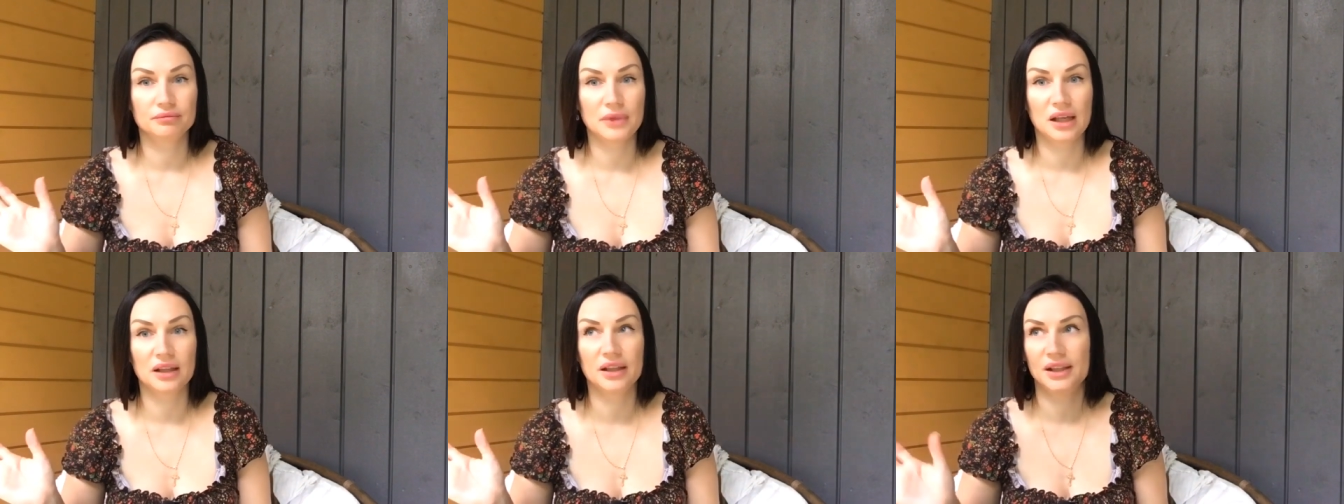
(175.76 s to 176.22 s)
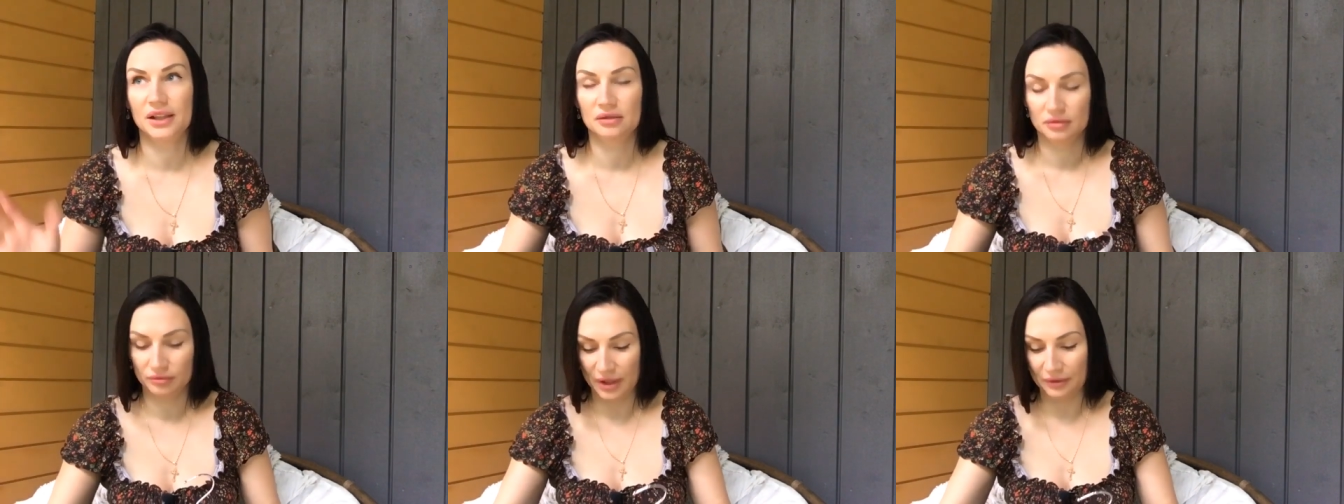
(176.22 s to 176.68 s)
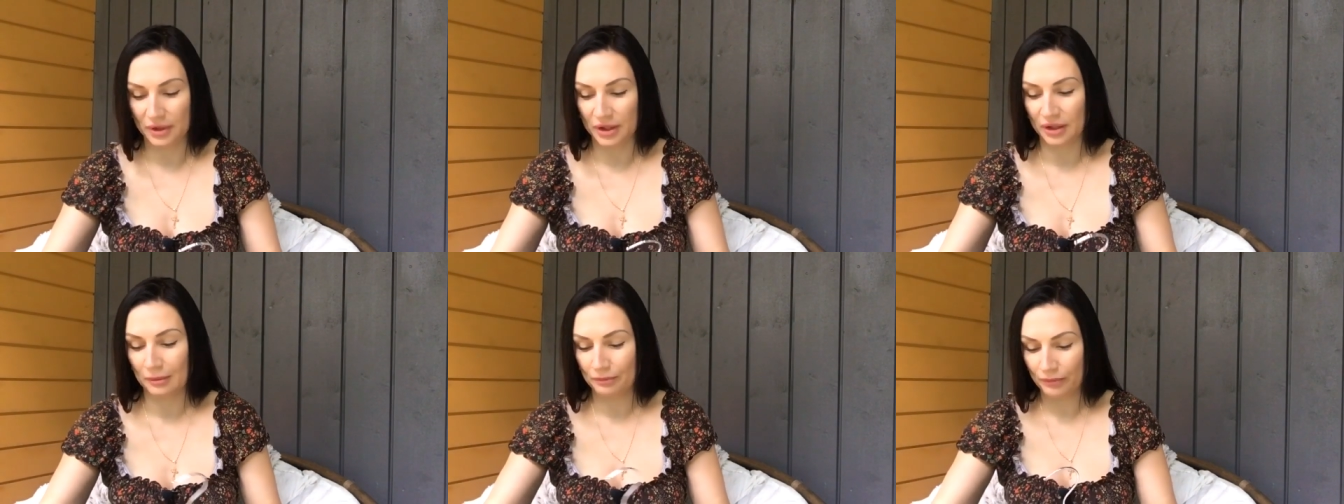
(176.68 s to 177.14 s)
акрил,
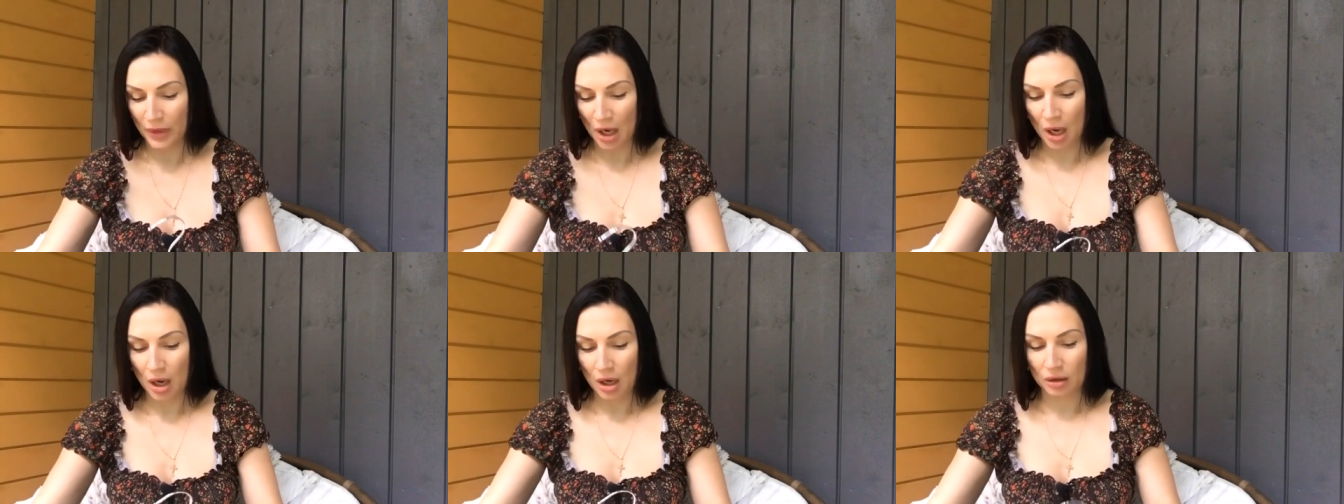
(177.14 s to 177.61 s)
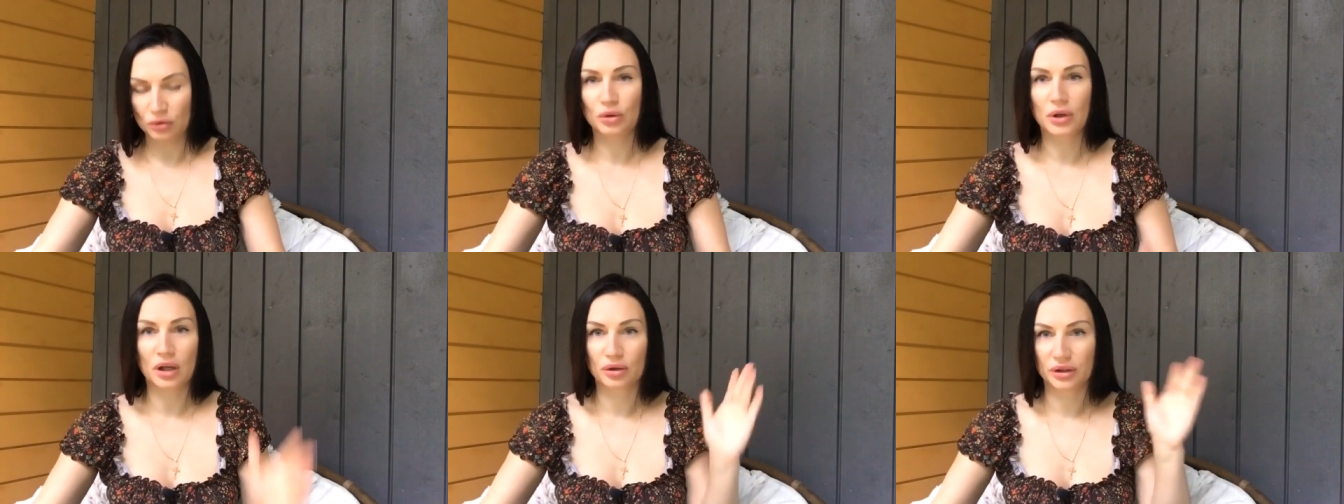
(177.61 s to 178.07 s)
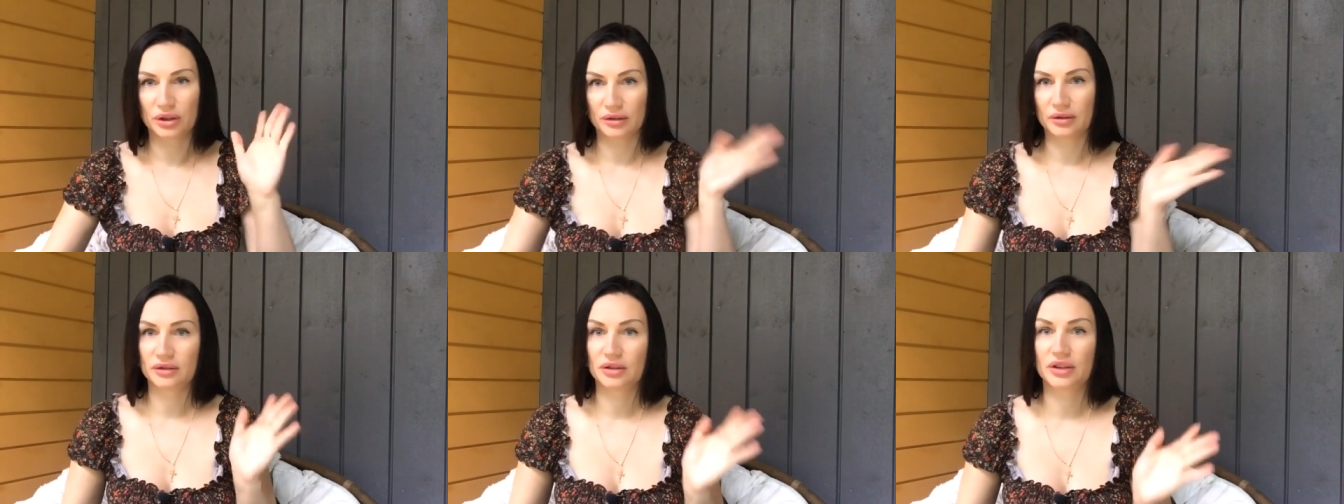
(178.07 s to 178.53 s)
наверное. Ну,
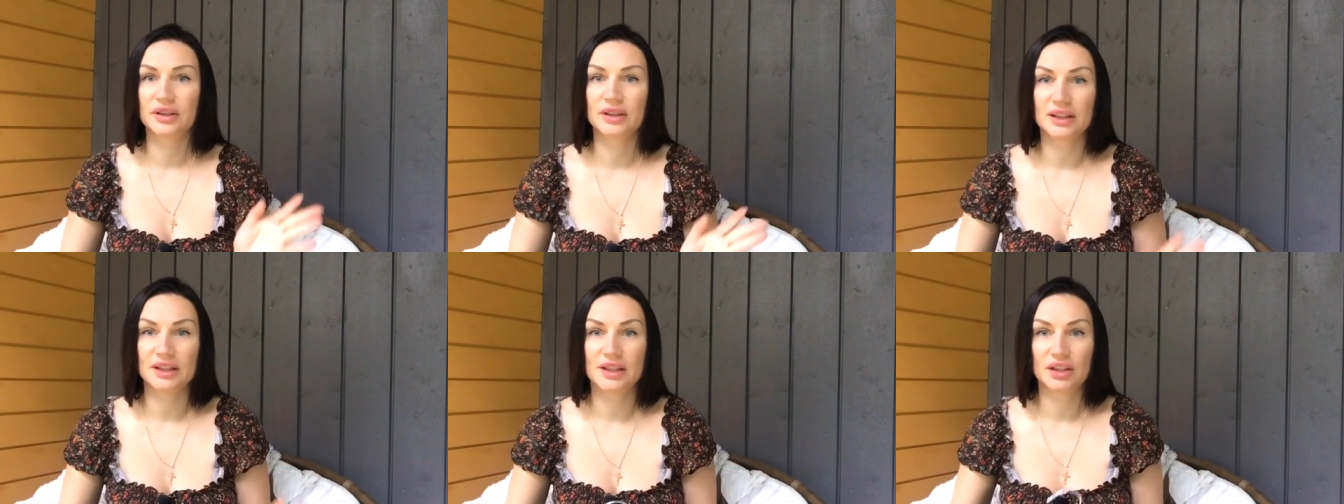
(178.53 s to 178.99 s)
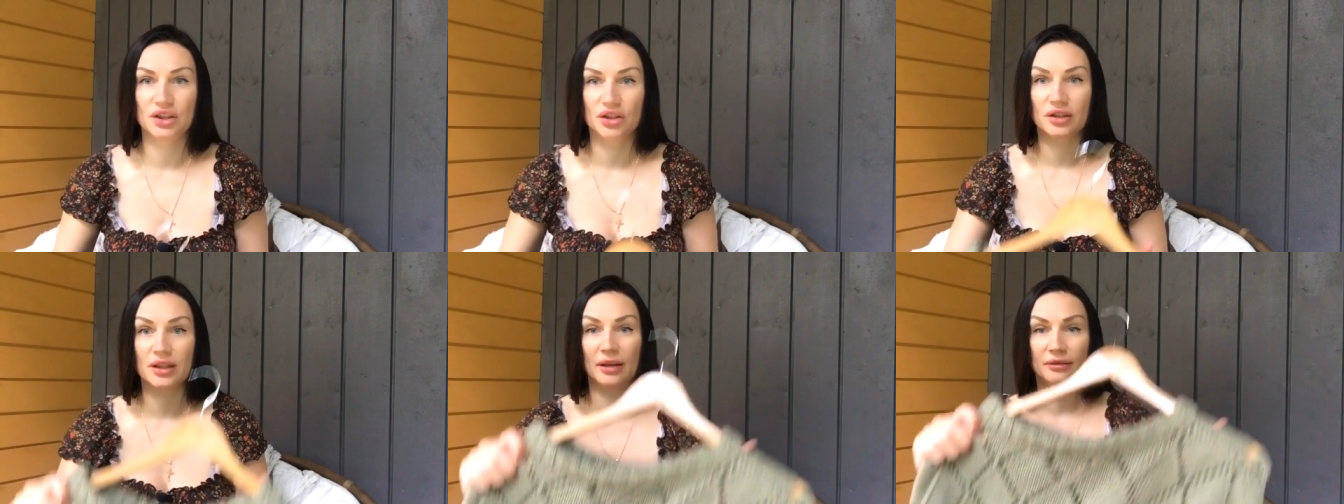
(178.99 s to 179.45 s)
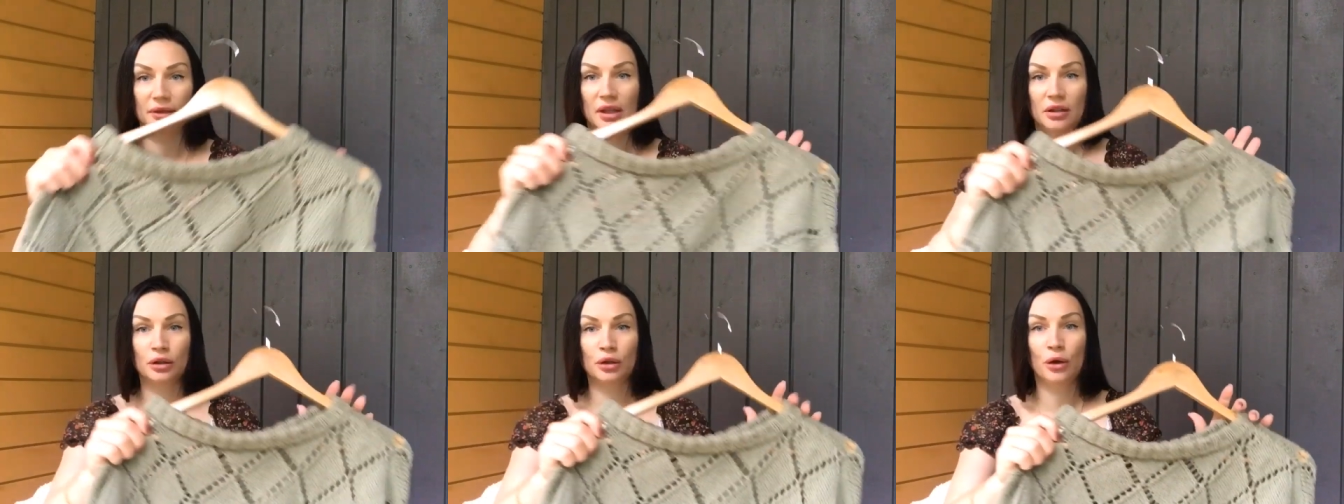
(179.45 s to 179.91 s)
какое-то синтетическое
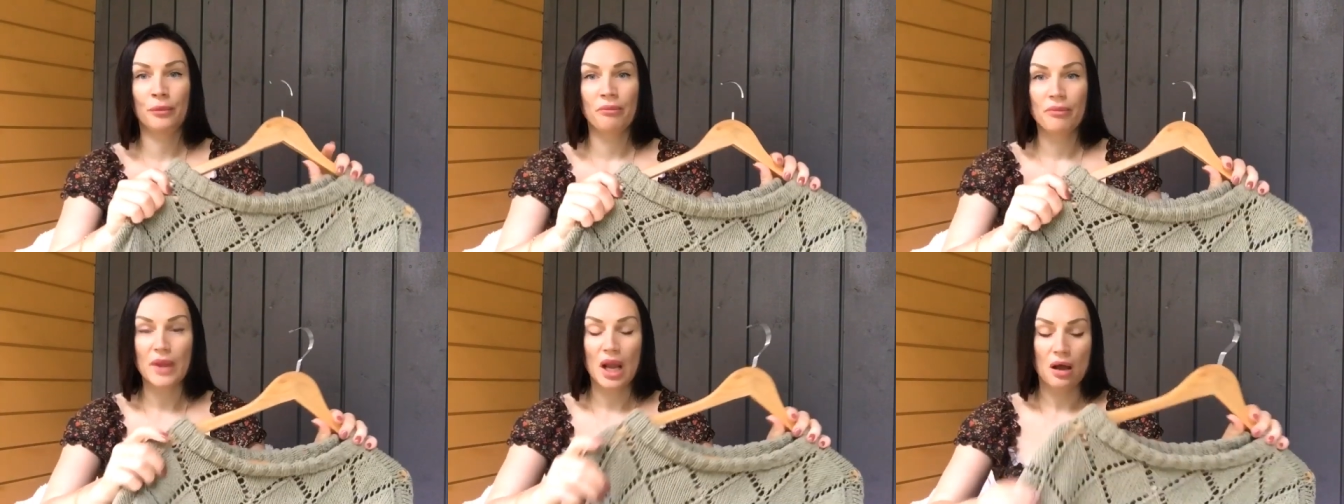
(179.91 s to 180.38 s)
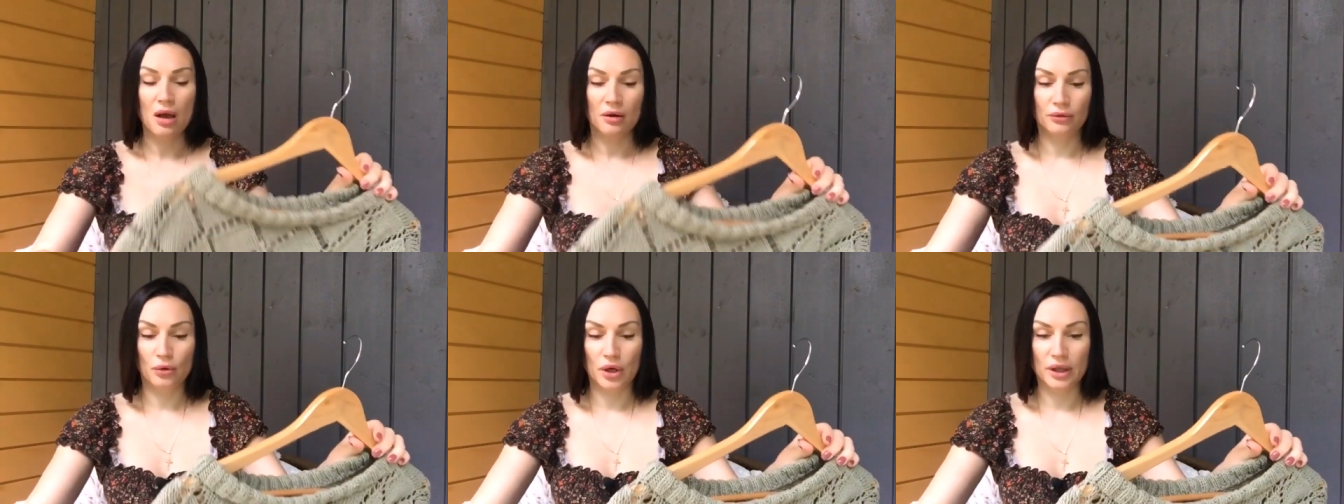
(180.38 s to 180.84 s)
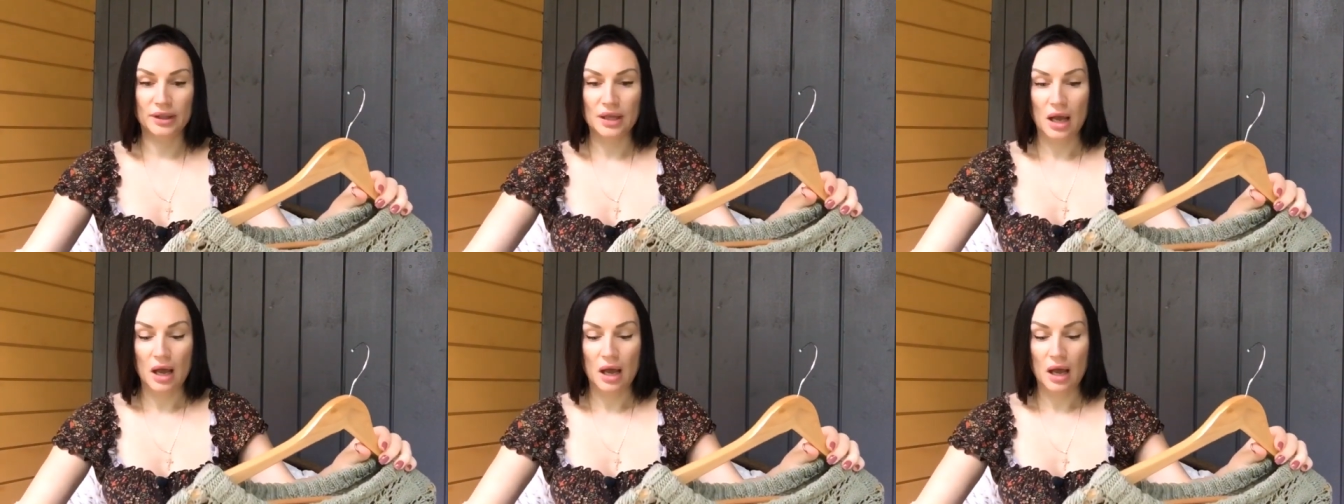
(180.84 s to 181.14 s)
волокно. Вот.